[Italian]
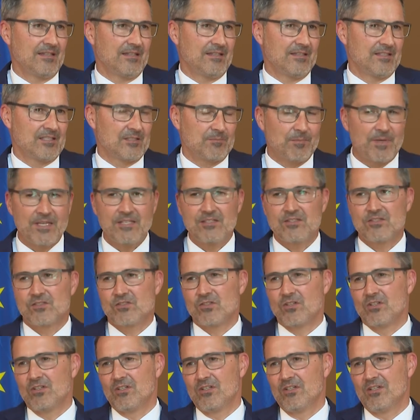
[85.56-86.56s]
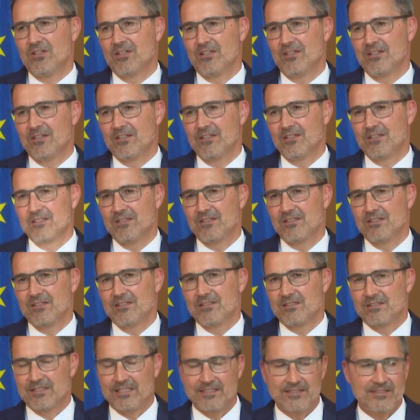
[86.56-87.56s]
Spesso
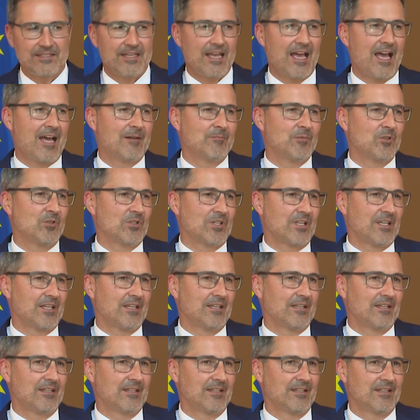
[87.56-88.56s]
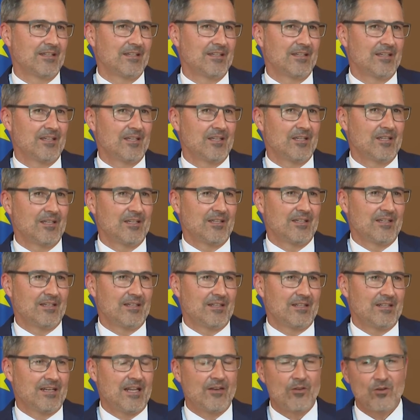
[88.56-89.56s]
sentiamo che
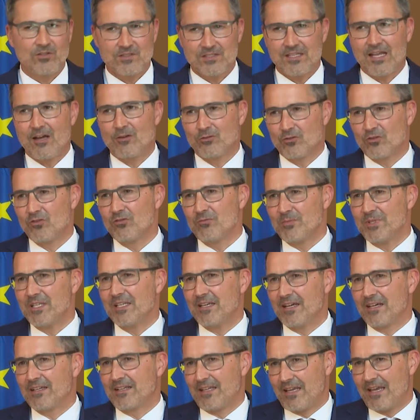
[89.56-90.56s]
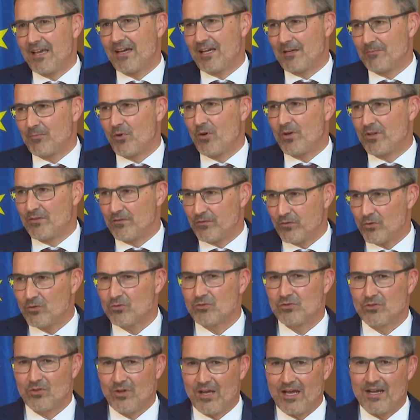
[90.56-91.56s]
la nostra autonomia, che era poi il
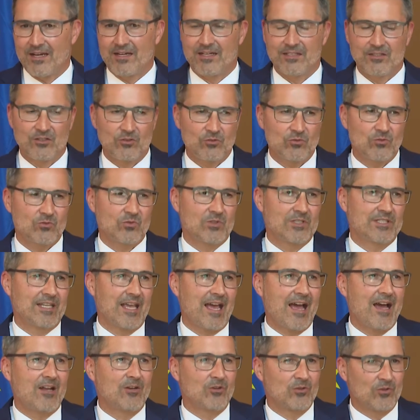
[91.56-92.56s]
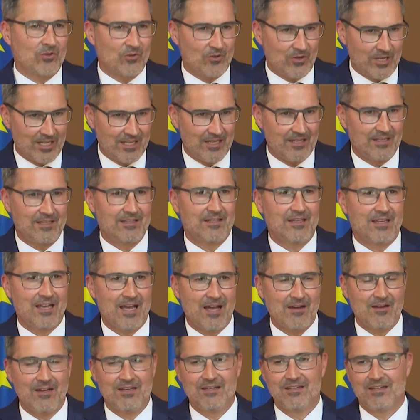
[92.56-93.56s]
frutto anche di tutto il dialogo e
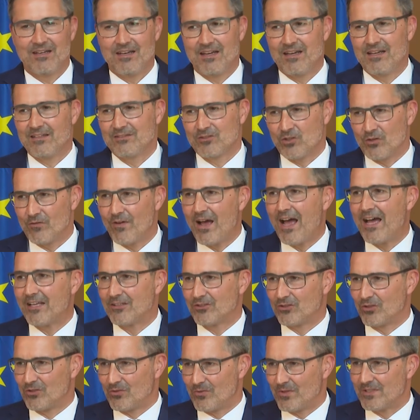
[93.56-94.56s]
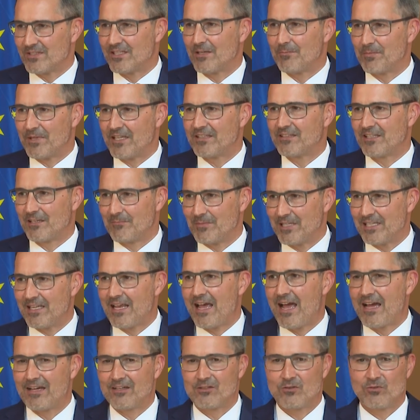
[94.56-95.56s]
ha trovato questa pietra
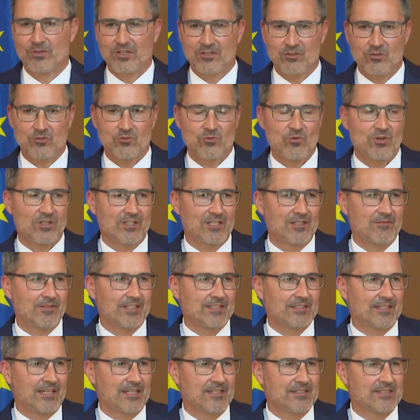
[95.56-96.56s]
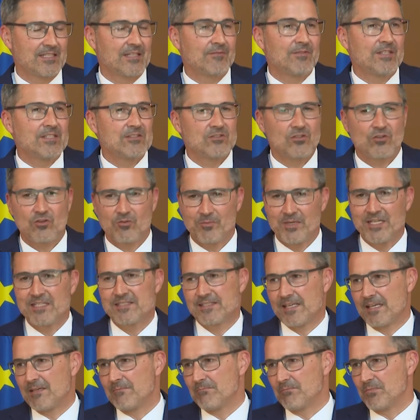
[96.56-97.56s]
miliare con la chiusura dell'avvertenza, è visto come
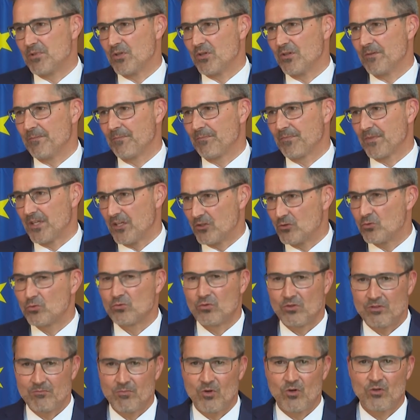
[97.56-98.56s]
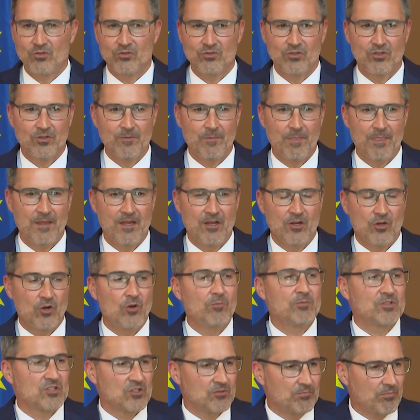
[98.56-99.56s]
l'esempio in tutto il mondo
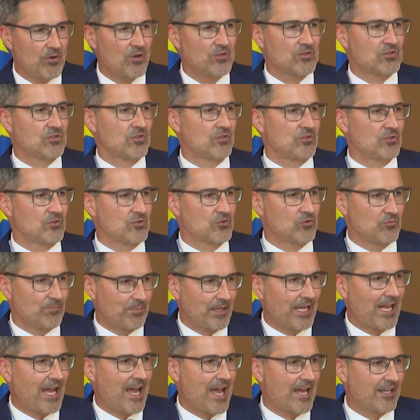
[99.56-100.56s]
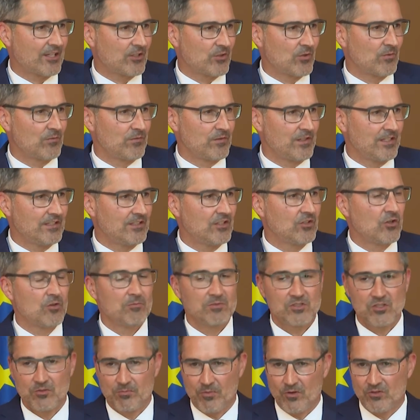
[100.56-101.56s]
come si possono superare i conflitti,
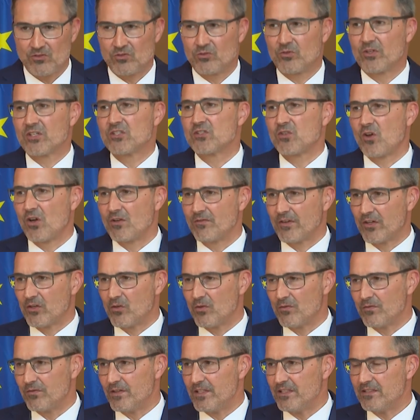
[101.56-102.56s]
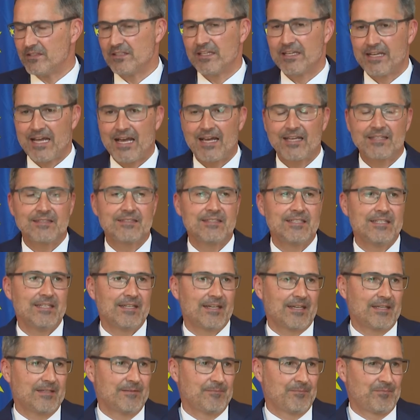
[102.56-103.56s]
come si possono risolvere i conflitti e
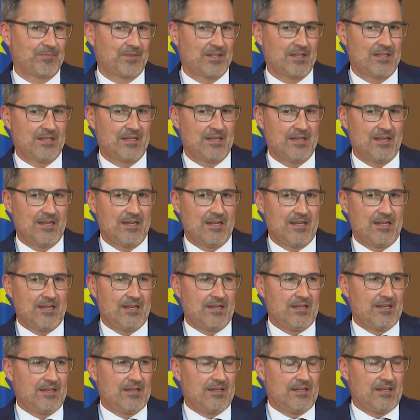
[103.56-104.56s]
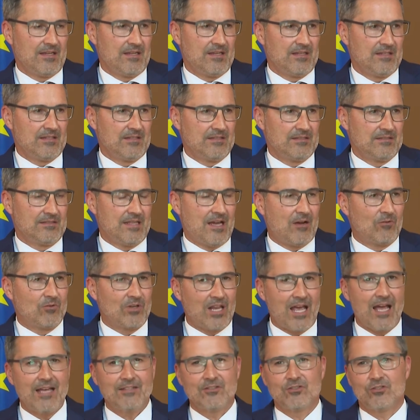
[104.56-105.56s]
garantire da un
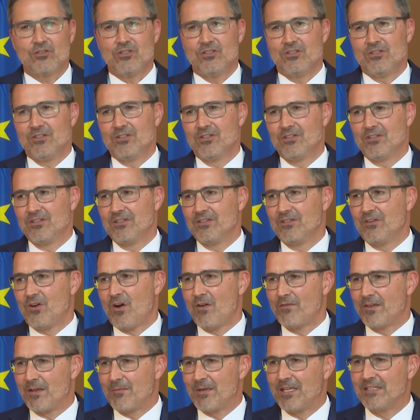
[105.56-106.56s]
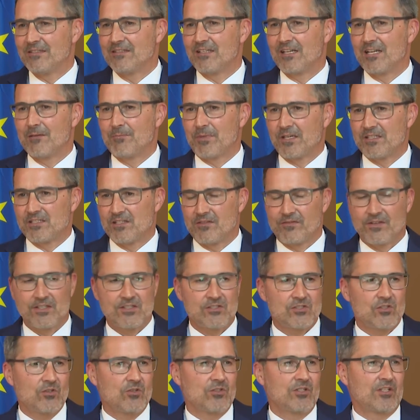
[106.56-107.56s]
lato ovviamente la
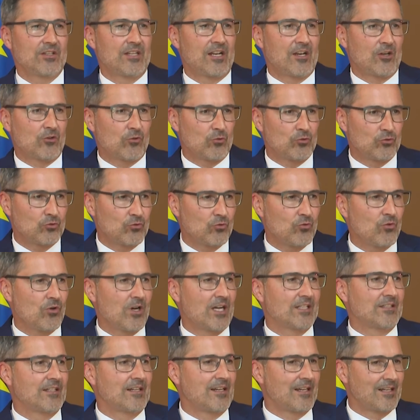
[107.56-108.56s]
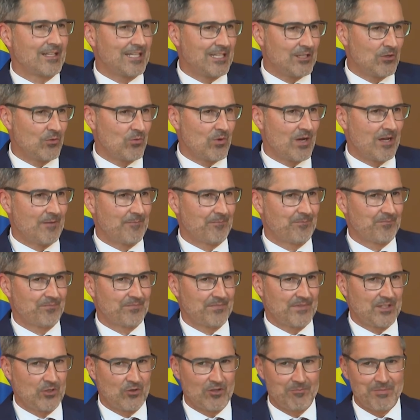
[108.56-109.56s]
preservazione della cultura, della lingua
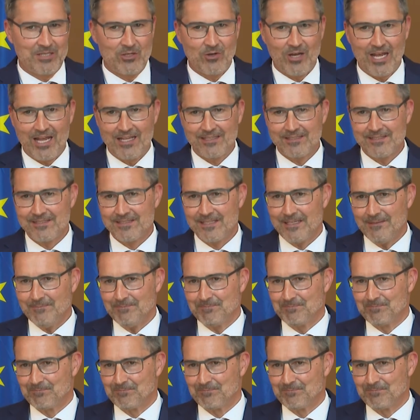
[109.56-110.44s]
di una minoranza